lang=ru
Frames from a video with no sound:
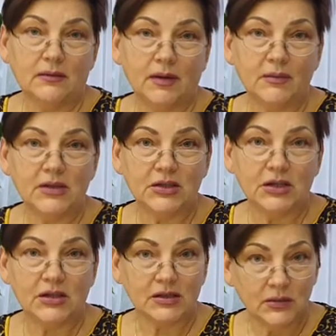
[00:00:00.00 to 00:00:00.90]
вам
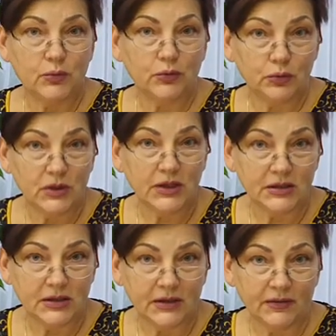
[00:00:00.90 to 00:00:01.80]
сейчас не буду
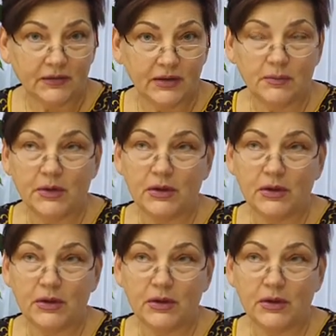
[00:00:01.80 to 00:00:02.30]
длительного времени.